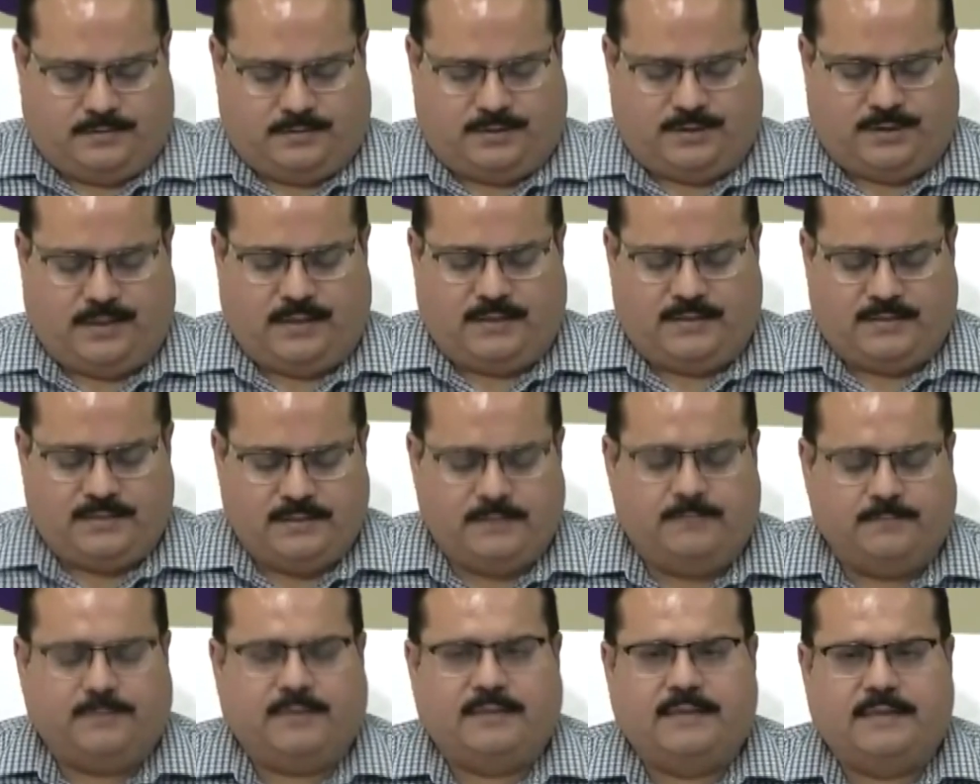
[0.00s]
छह
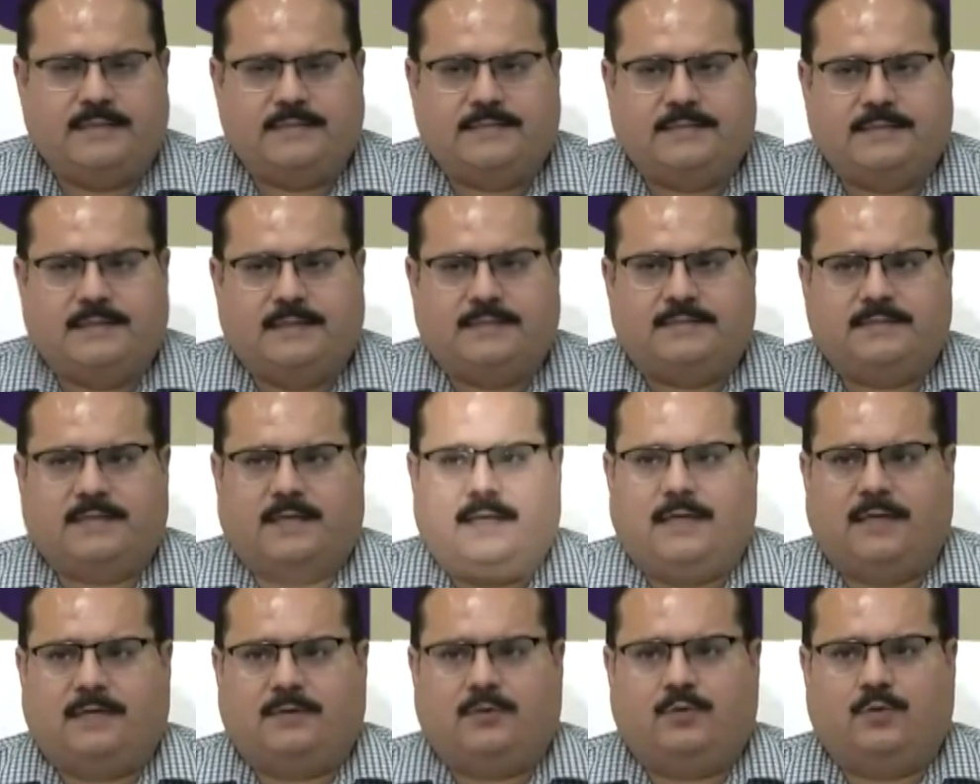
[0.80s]
जनपद ऐसे हैं
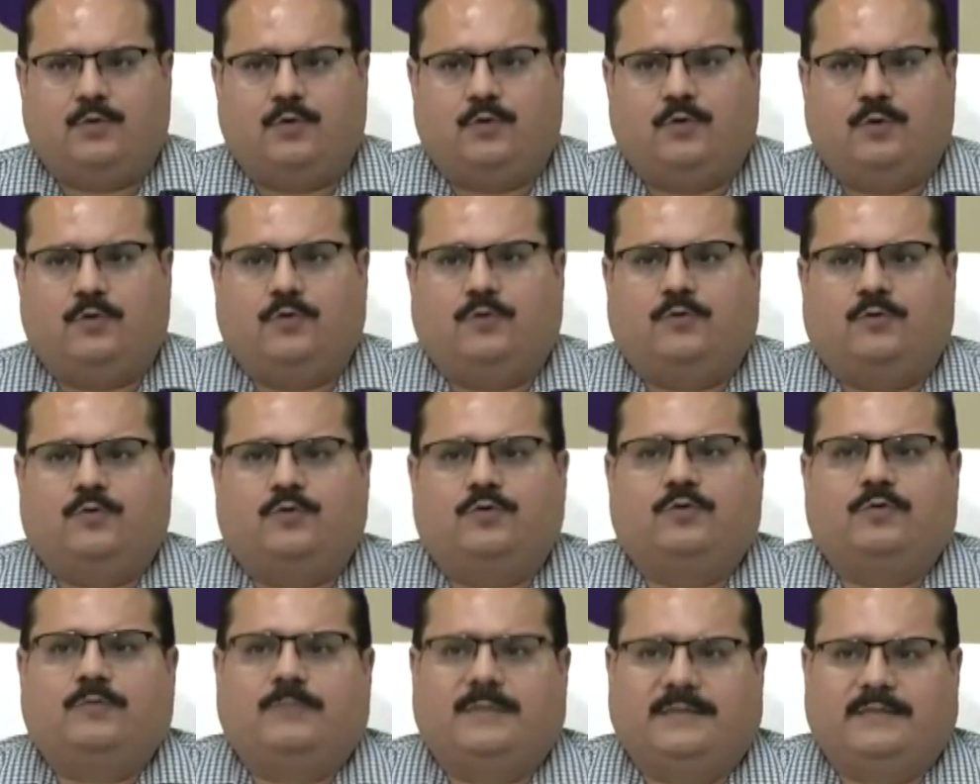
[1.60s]
जहां दो
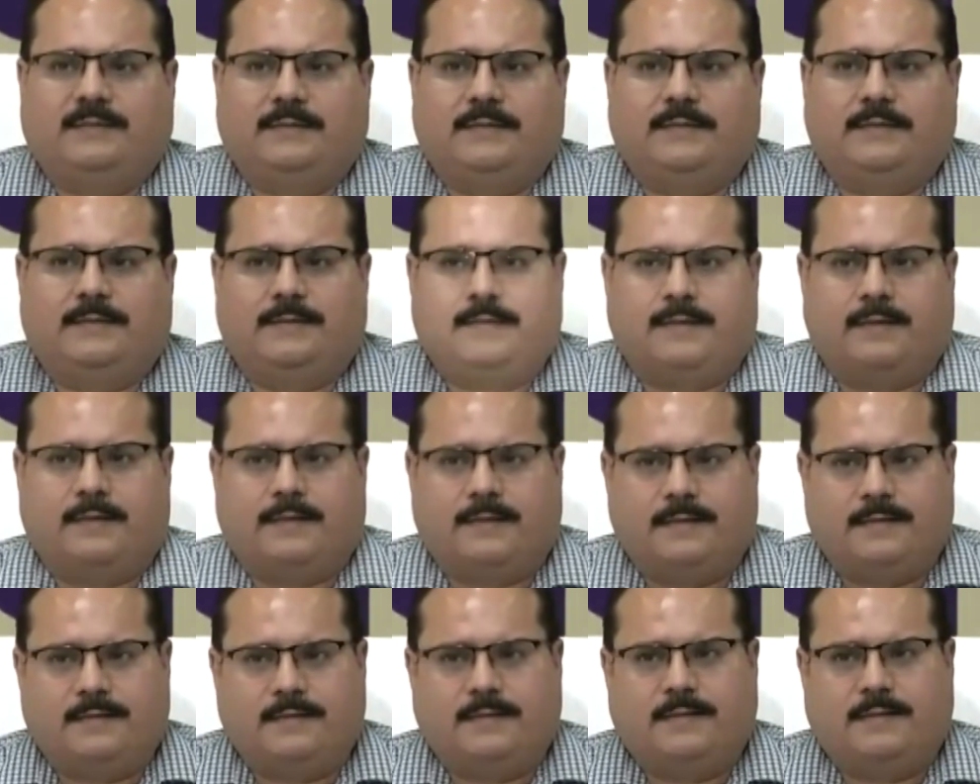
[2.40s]
दो मतगणना
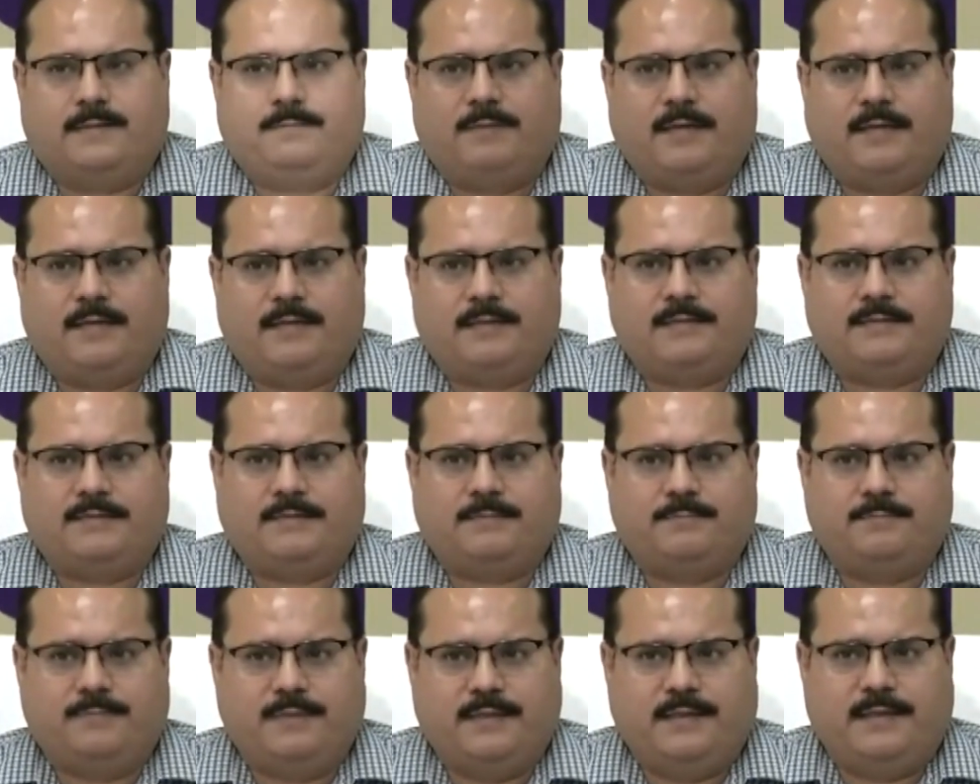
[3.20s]
केंद्र हैं बाकी
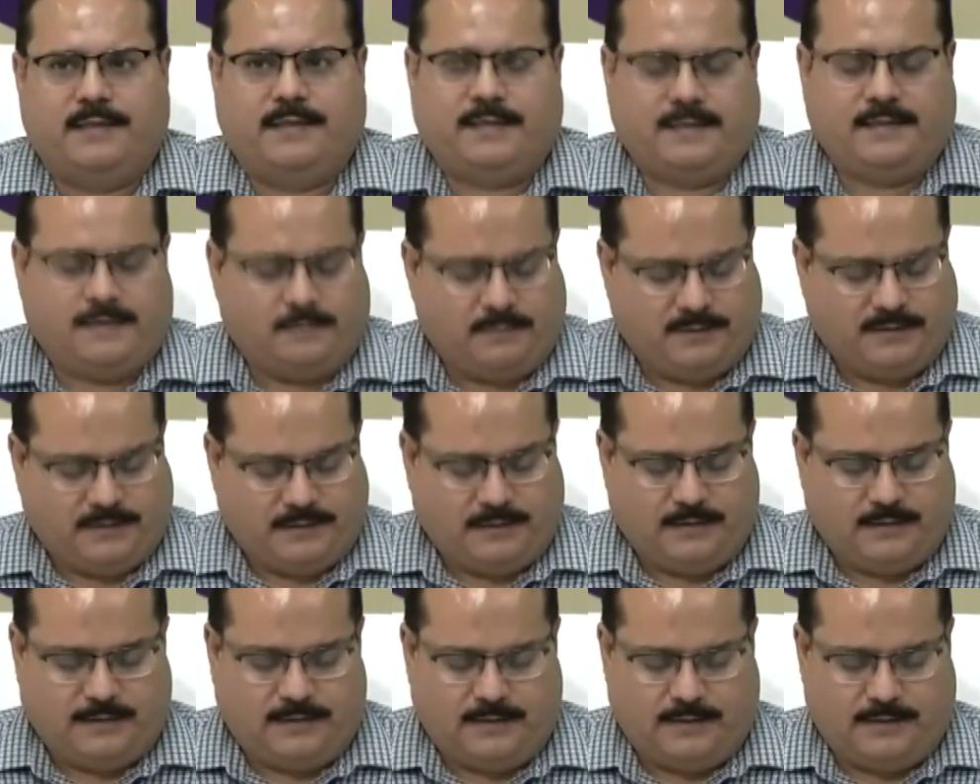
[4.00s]
सब में एक एक
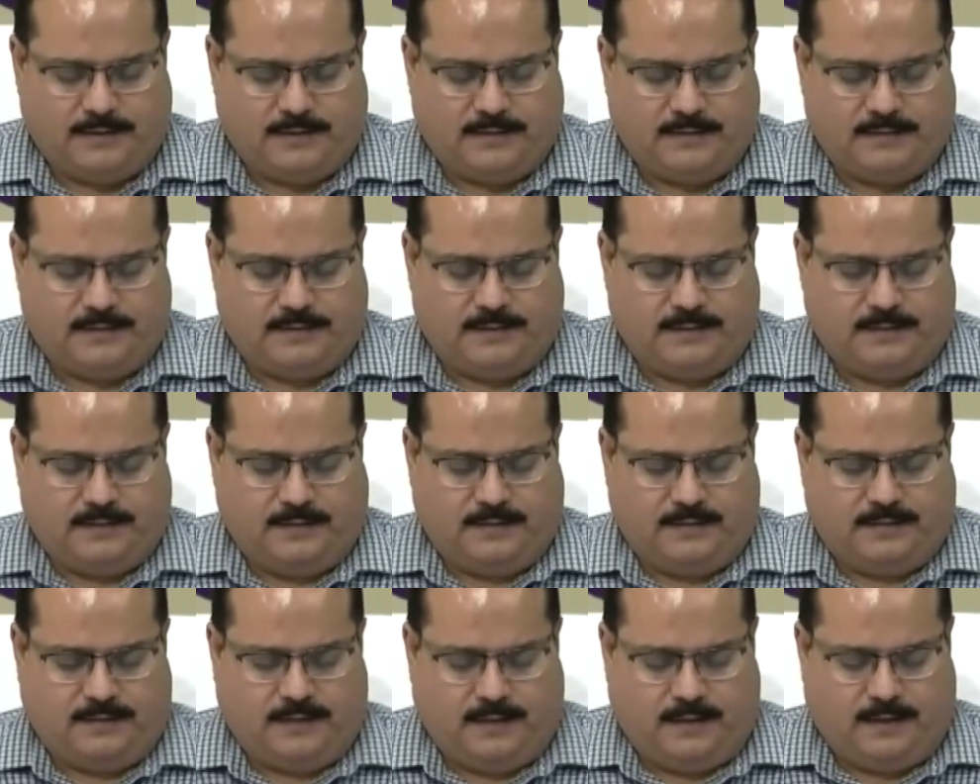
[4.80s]
मतगणना केंद्र है
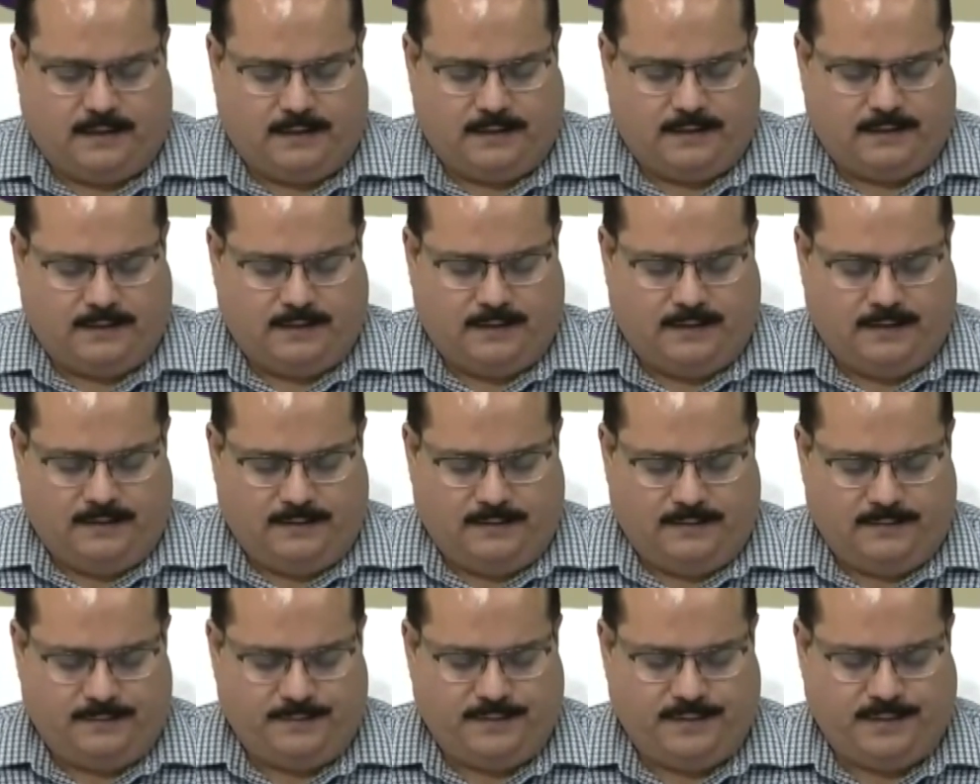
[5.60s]
आगरा
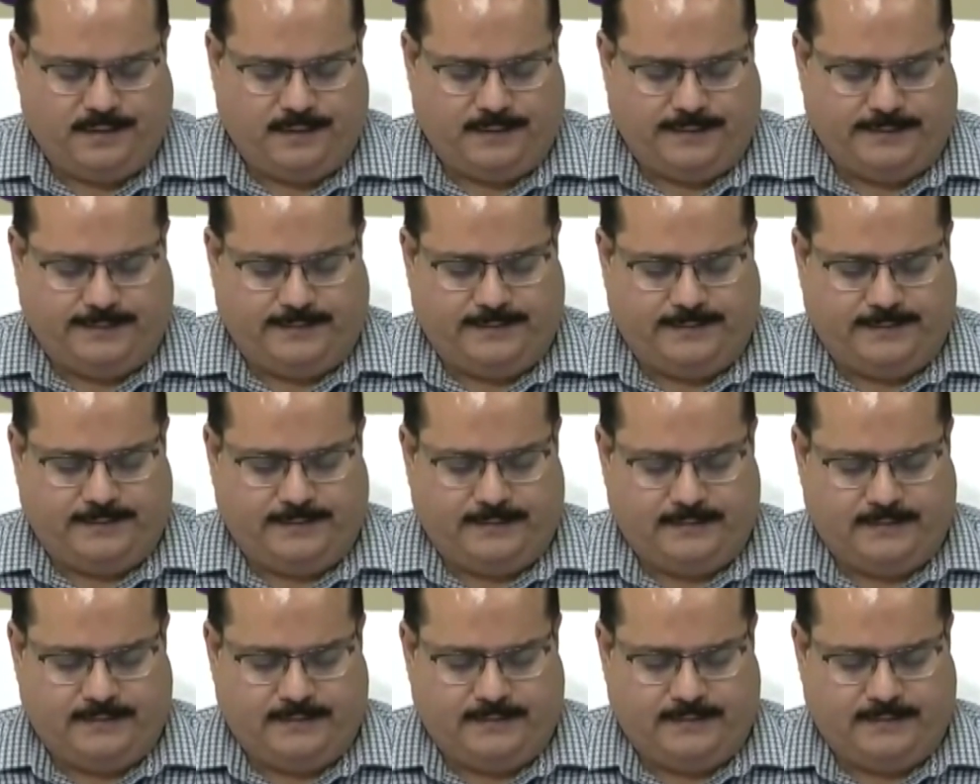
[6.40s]
मेरठ